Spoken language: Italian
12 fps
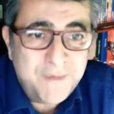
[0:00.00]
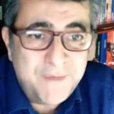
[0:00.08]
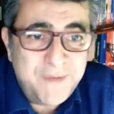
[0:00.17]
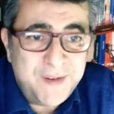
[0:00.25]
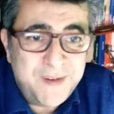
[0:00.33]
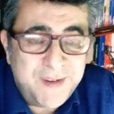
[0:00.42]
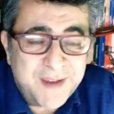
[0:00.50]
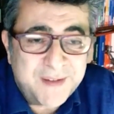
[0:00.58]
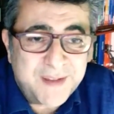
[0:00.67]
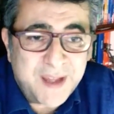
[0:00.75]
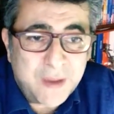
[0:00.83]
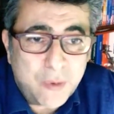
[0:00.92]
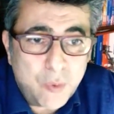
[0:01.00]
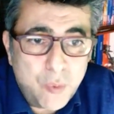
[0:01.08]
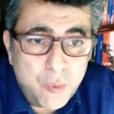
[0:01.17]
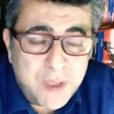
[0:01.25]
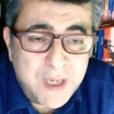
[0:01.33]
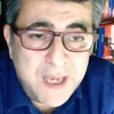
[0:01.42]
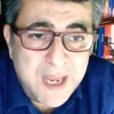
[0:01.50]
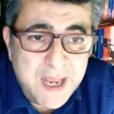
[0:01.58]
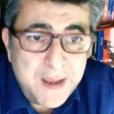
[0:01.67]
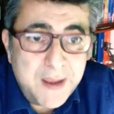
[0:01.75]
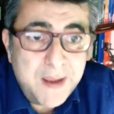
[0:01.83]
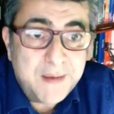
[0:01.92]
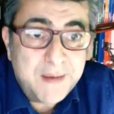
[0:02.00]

vi sia stato utile,